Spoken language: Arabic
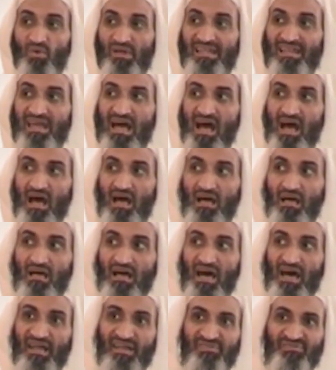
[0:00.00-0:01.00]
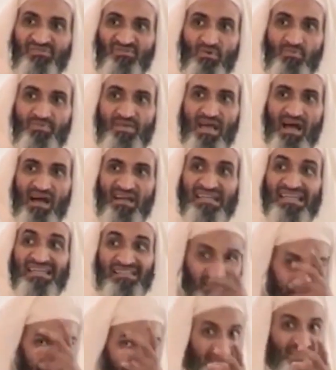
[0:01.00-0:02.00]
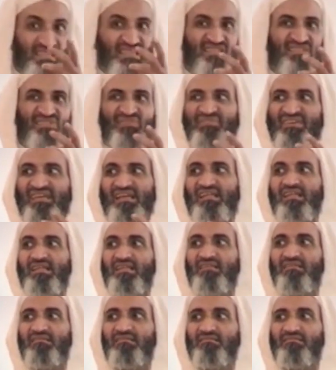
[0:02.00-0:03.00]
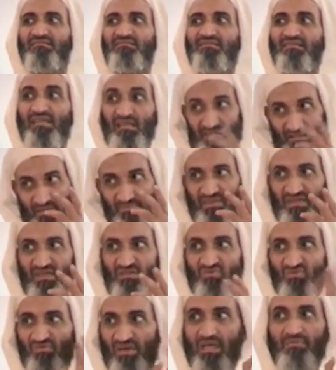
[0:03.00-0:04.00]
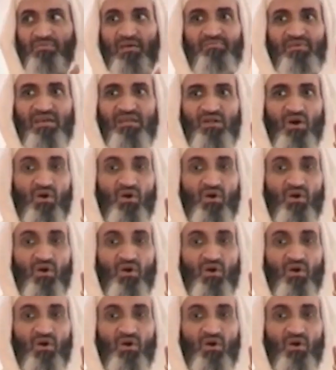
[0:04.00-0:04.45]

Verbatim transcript: وإلا عرفتو بها كيتميز فعلا كيتميز وكيبان